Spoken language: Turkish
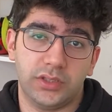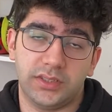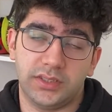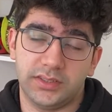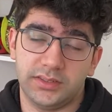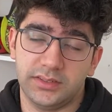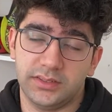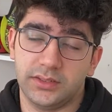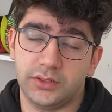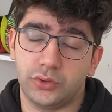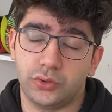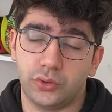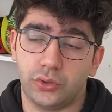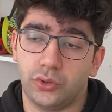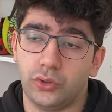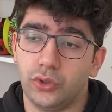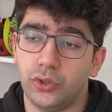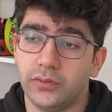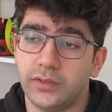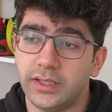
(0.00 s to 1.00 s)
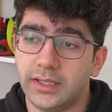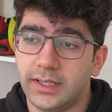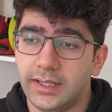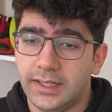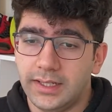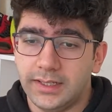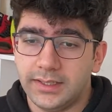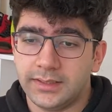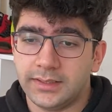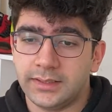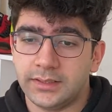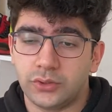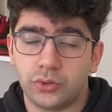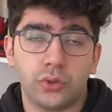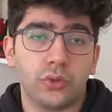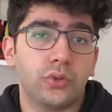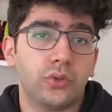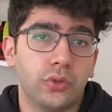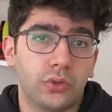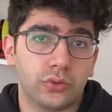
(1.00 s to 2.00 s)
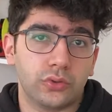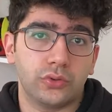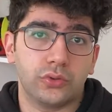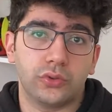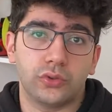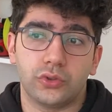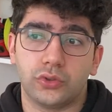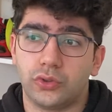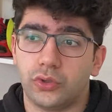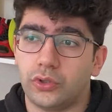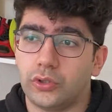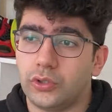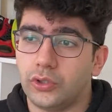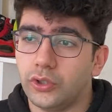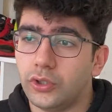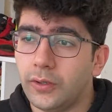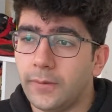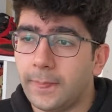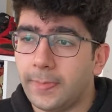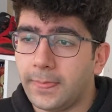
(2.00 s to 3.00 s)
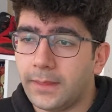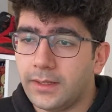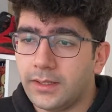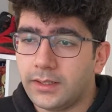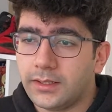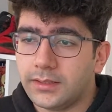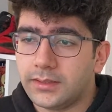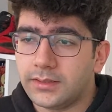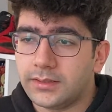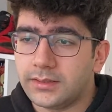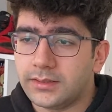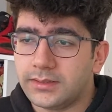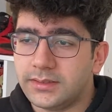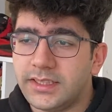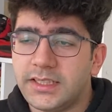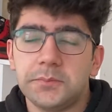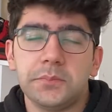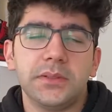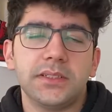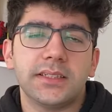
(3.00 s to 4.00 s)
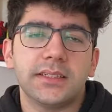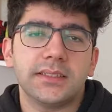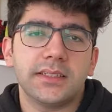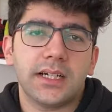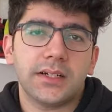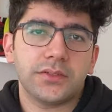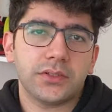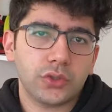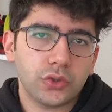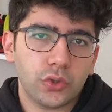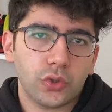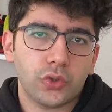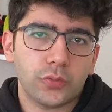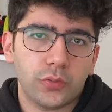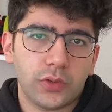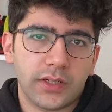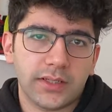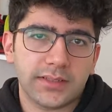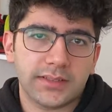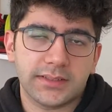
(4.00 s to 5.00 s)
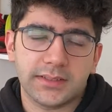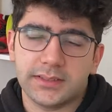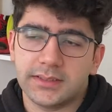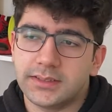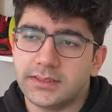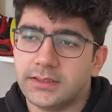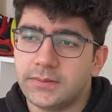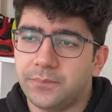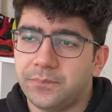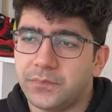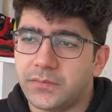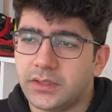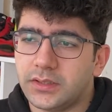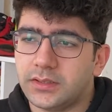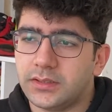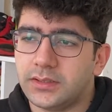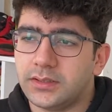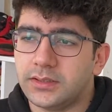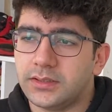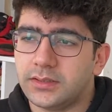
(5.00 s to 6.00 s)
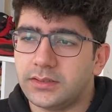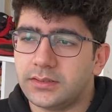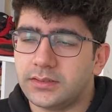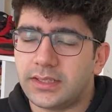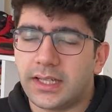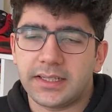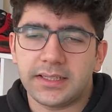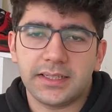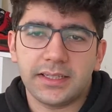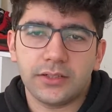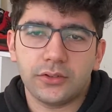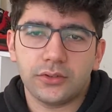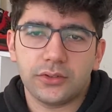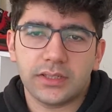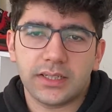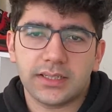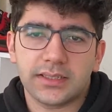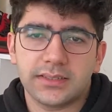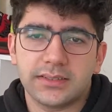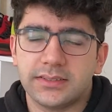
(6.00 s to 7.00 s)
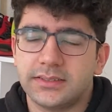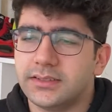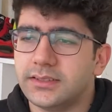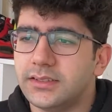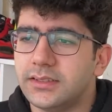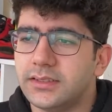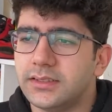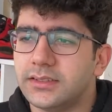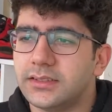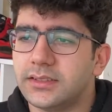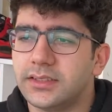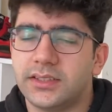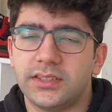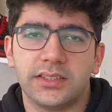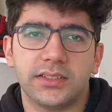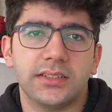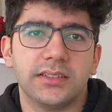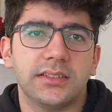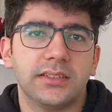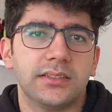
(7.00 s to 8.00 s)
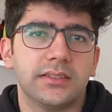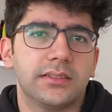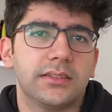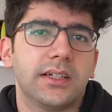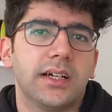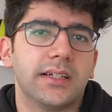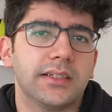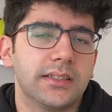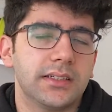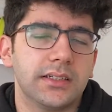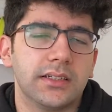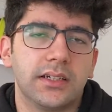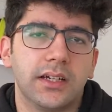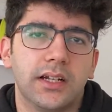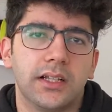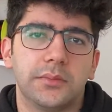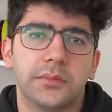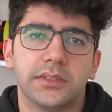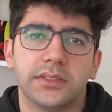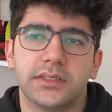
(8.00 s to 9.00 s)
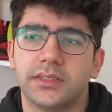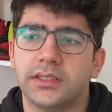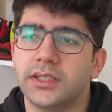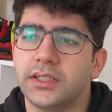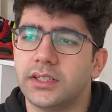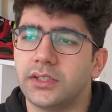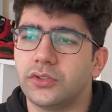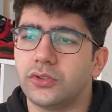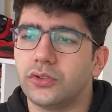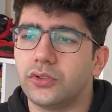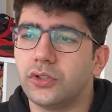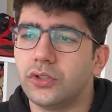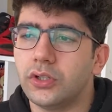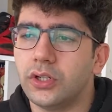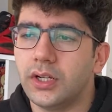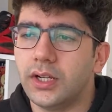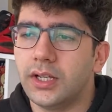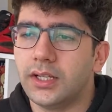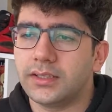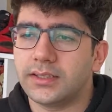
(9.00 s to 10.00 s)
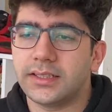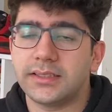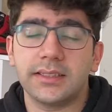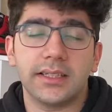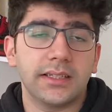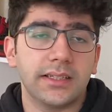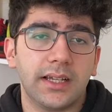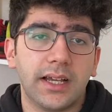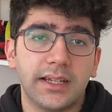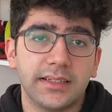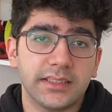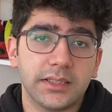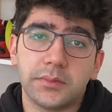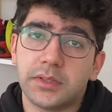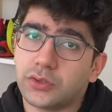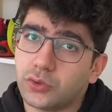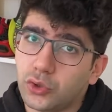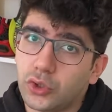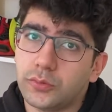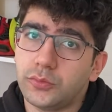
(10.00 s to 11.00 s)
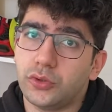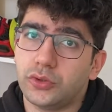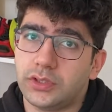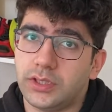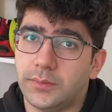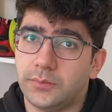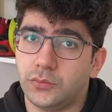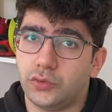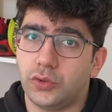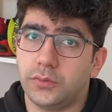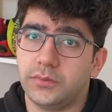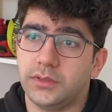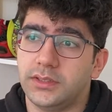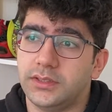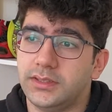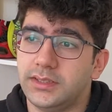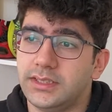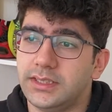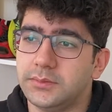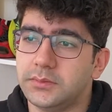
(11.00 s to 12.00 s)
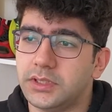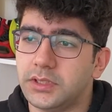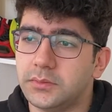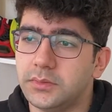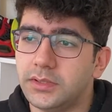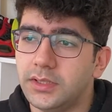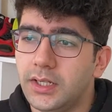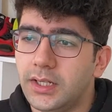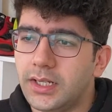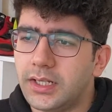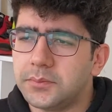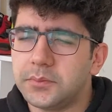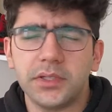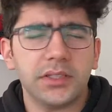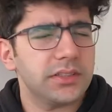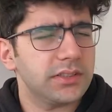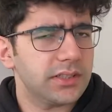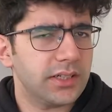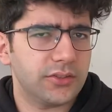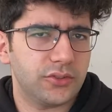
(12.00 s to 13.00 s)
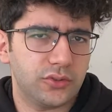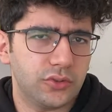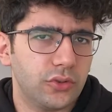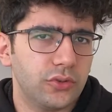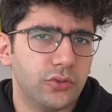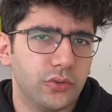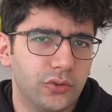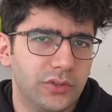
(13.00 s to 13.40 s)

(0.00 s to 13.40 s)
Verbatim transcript: yaşadığını söylüyor ve e, çok korktuğunu söylüyor. E, net bir tedavisi yok bu hastalığın. E, yani genel olarak e, kişinin sakin kalması gerekiyor. Zaten her zaman görmüyoruz semptomları dediğim gibi. Meditasyon